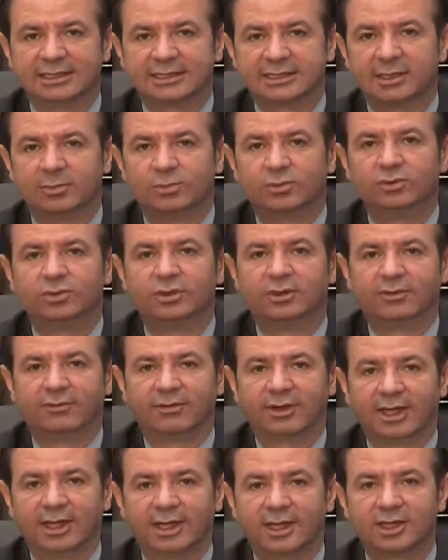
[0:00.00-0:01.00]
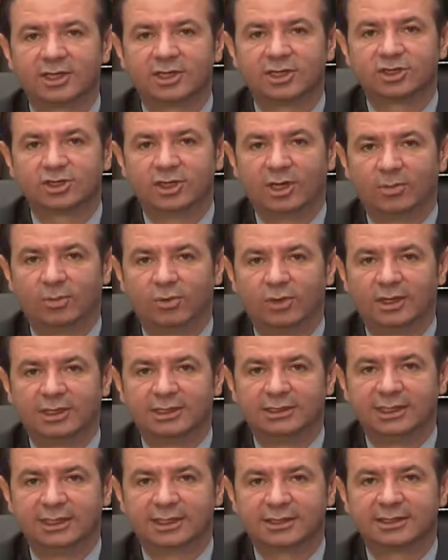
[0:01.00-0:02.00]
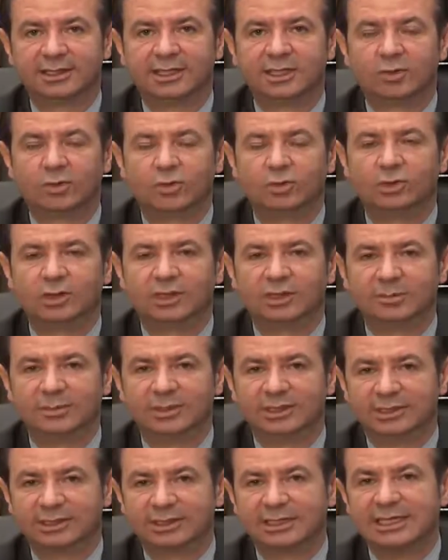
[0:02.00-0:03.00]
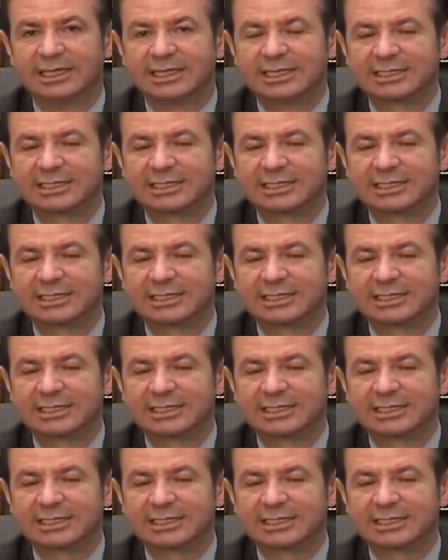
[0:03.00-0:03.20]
sabun veya şampuanlar kullanılmalıdır.